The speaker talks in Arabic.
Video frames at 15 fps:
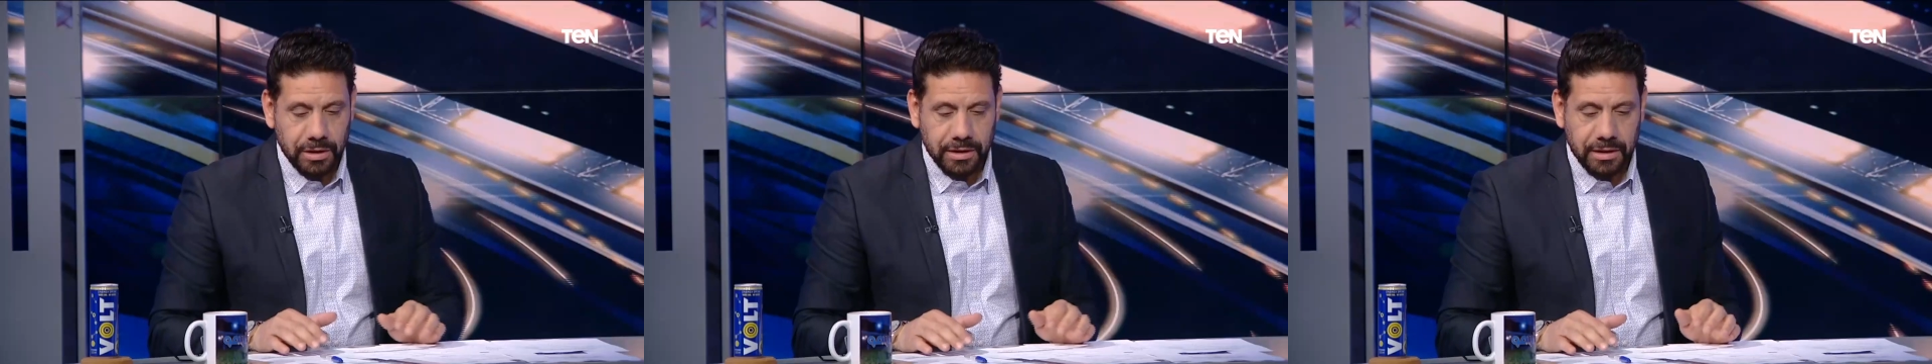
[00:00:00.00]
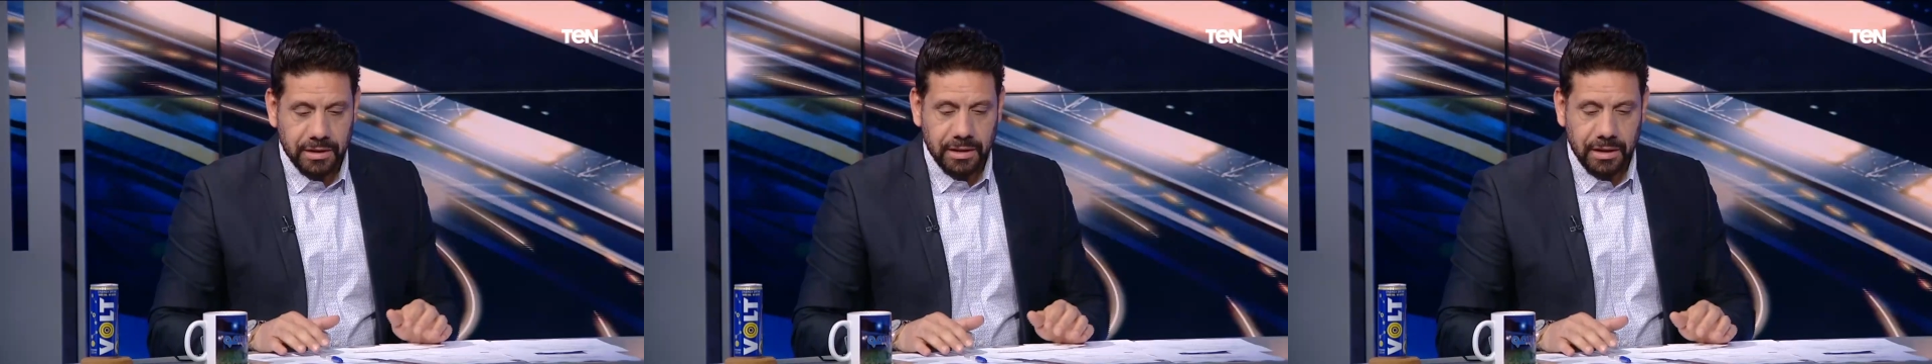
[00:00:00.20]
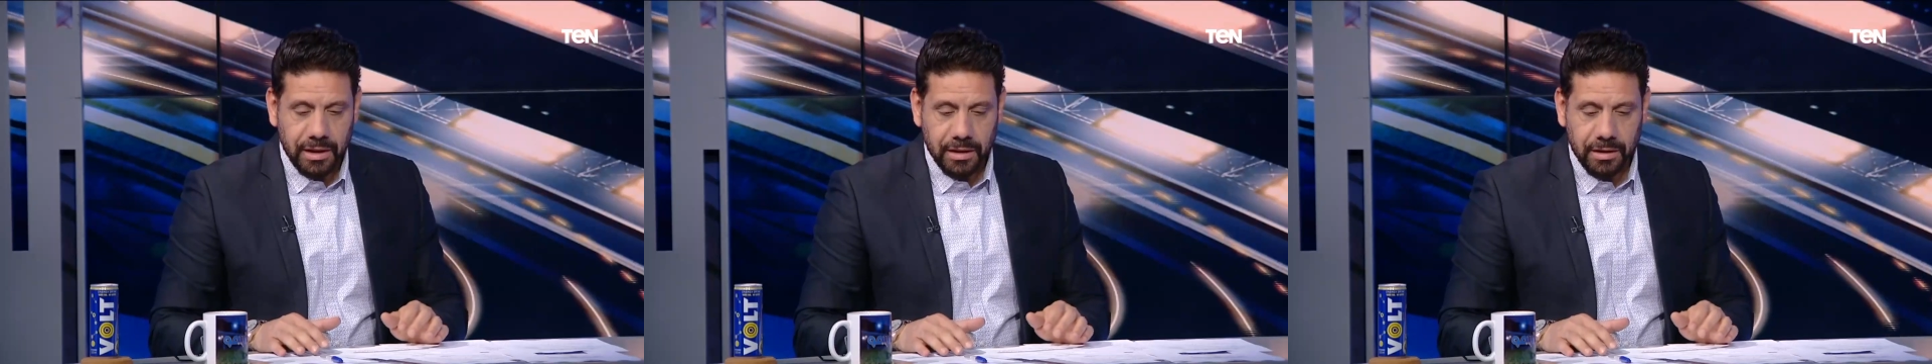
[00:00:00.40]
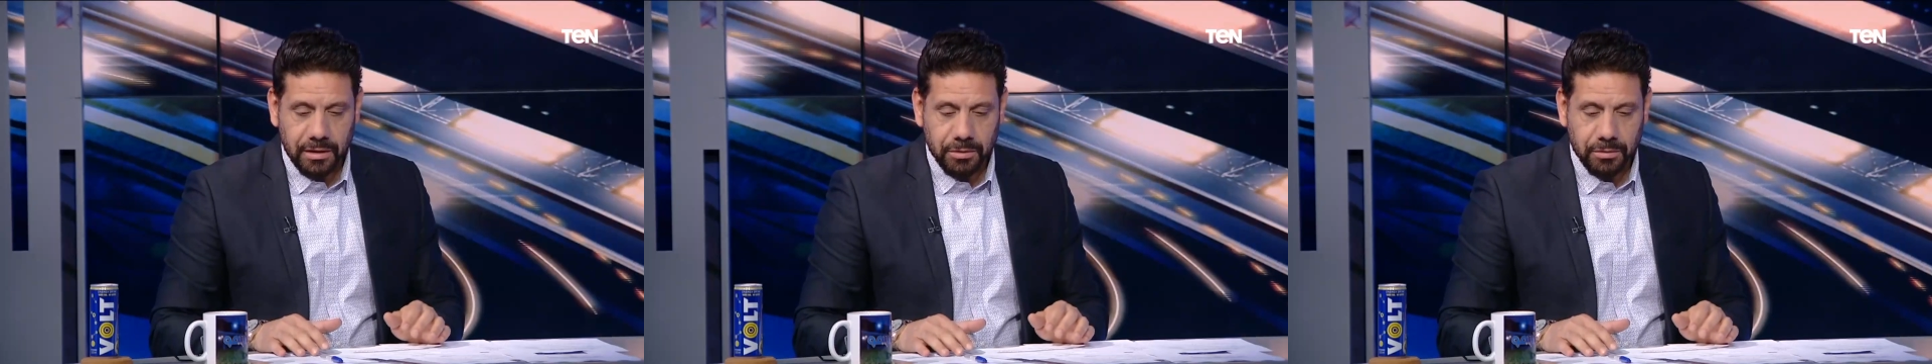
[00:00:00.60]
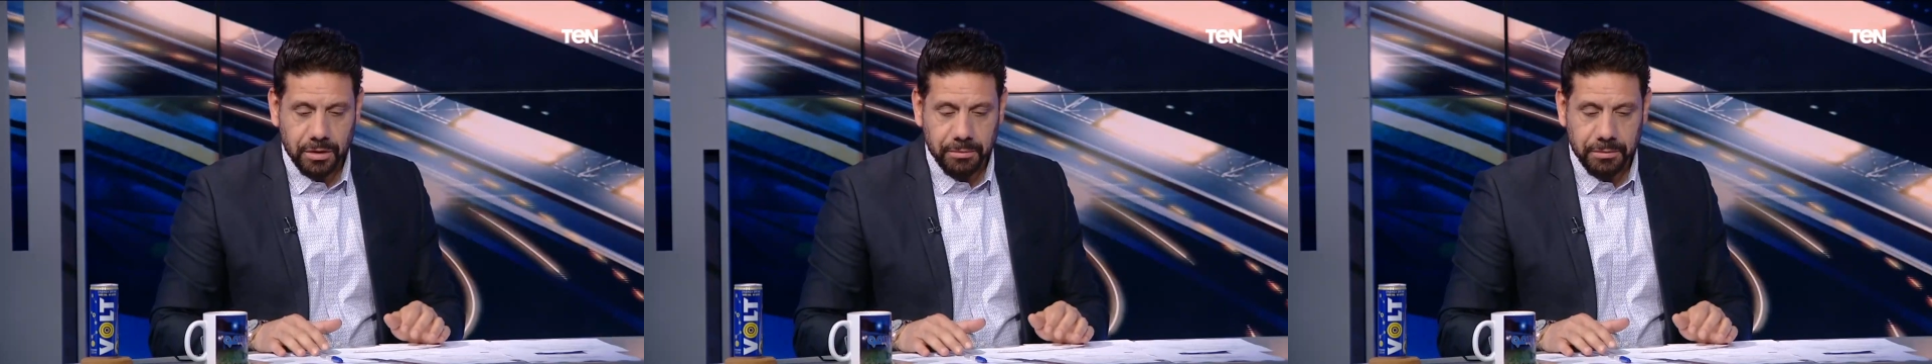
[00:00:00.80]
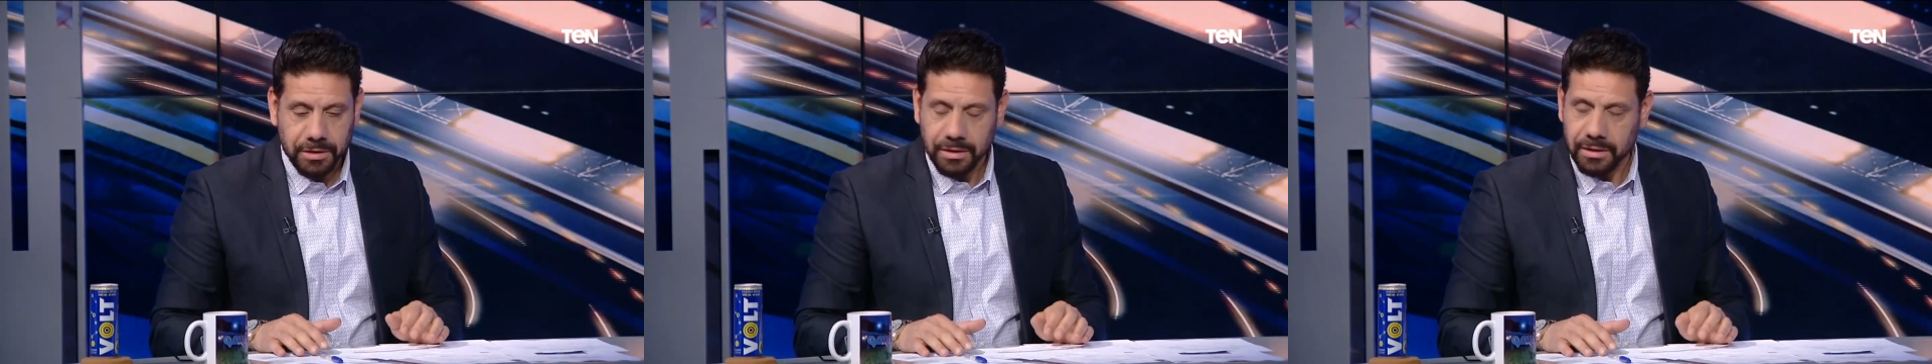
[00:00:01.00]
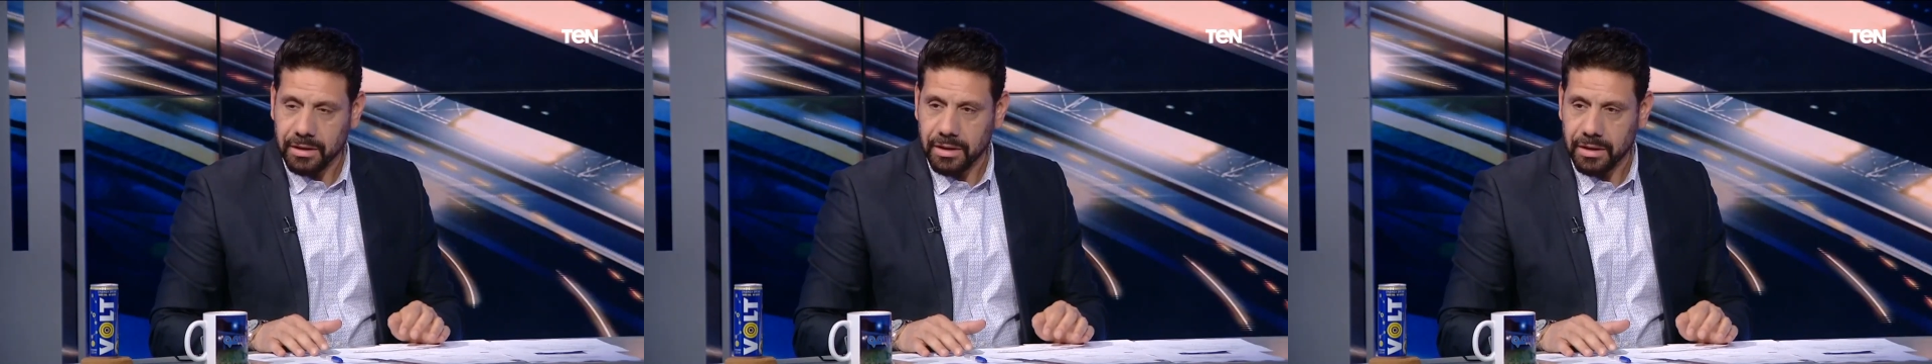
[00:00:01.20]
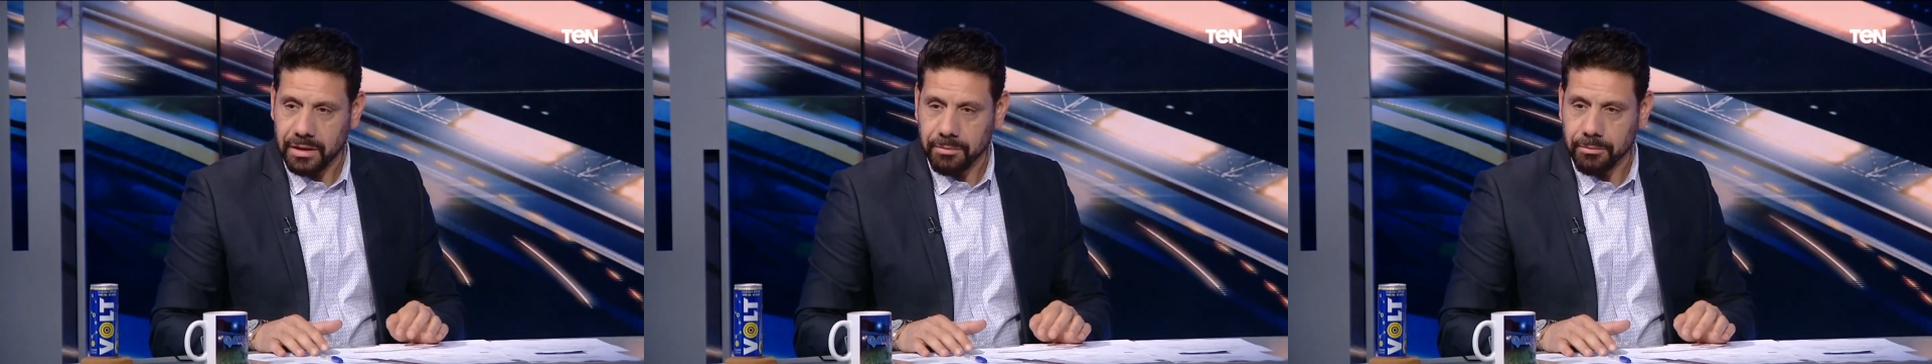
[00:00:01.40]
للنادي الاهلي وجماهير النادي
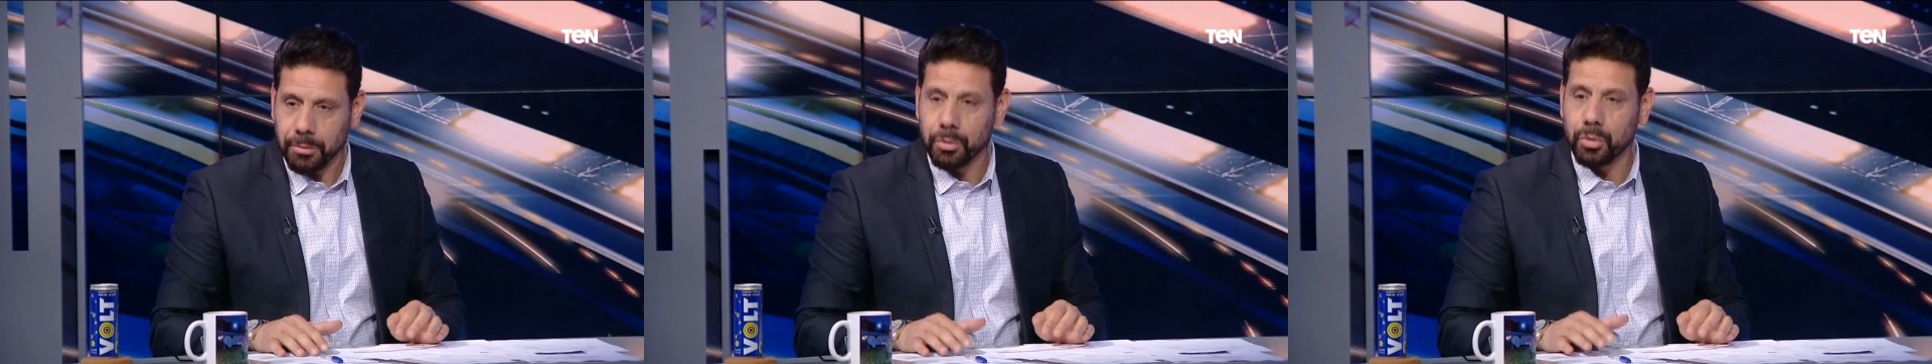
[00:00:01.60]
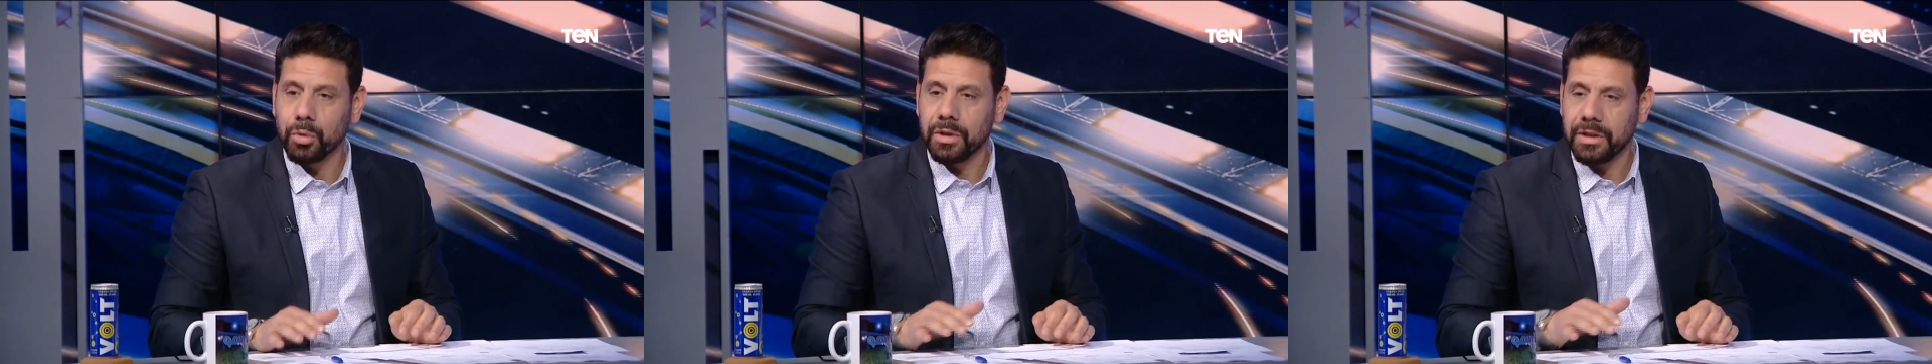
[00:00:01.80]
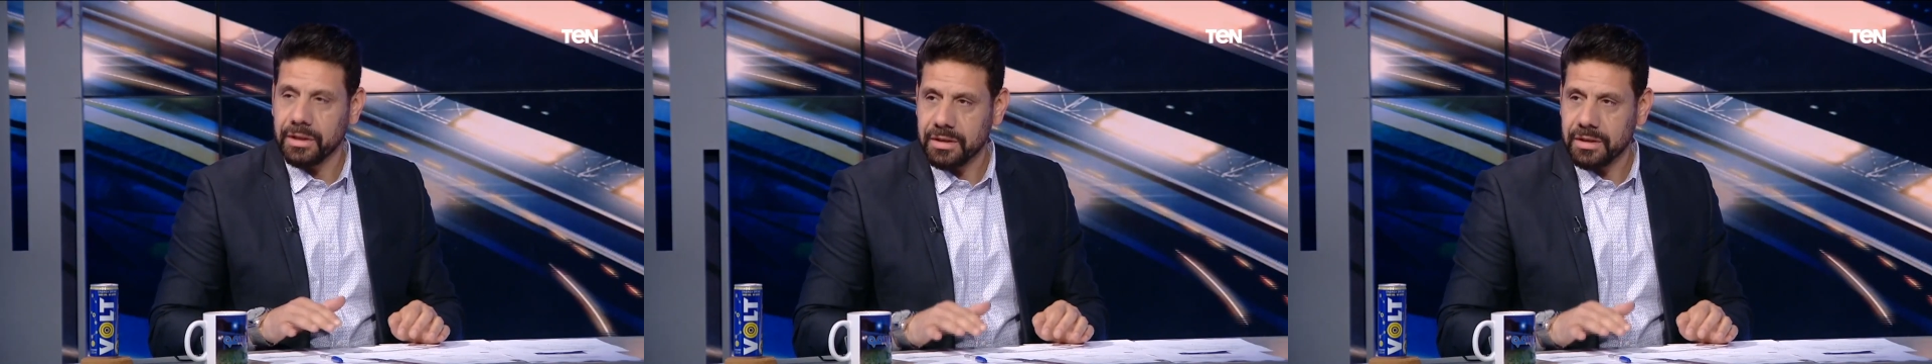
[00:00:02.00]
الاهلي مبروك